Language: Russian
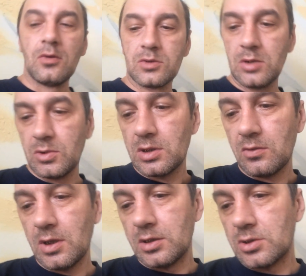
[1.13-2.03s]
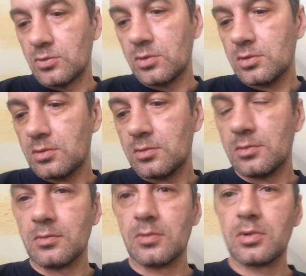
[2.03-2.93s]
Уважаемые товарищи, вот
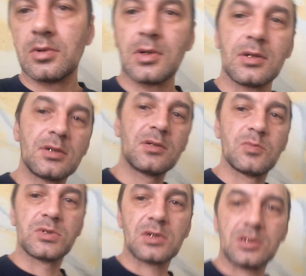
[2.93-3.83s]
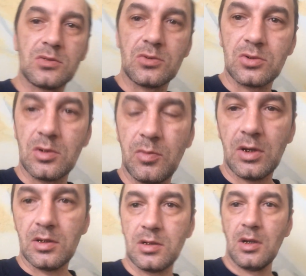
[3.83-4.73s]
хотелось бы сразу еще
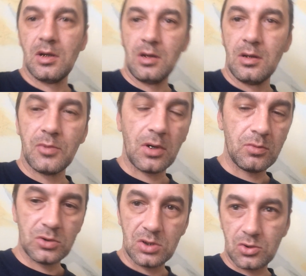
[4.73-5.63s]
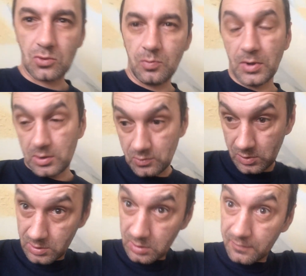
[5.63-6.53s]
добавить про коммунистическую партию
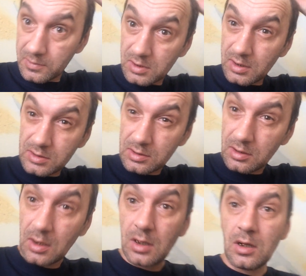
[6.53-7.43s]
Российской Федерации.